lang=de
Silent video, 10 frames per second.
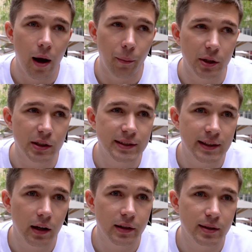Am Ende des
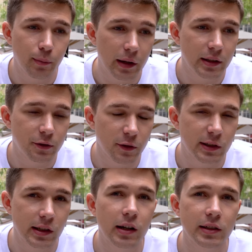Tages, meines
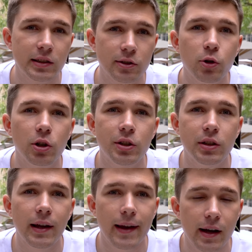Wissens nach, ist es wirklich
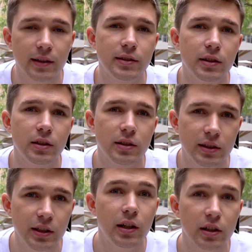der erste
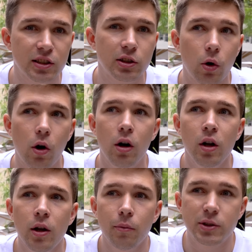Sneaker Store
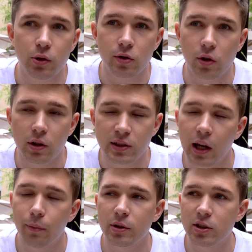bzw.
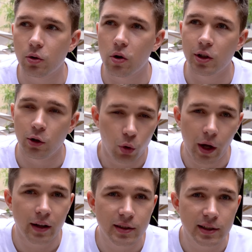Consignment Store, den
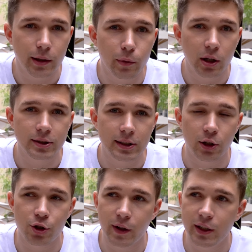du ernst nehmen kannst in
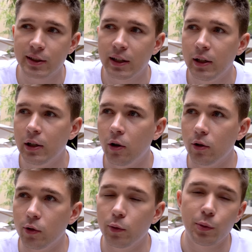der Schweiz
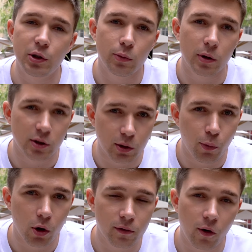und würde mich über
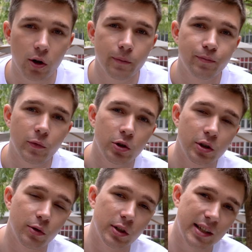Support freuen und
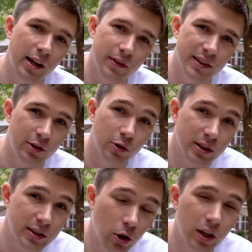ich würde sagen, wir sehen
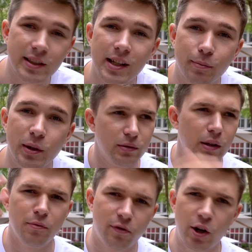uns Donnerstag mit
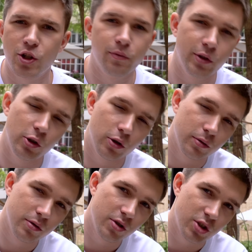einem freshen Video.
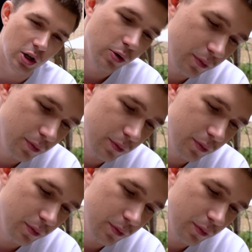Ciao.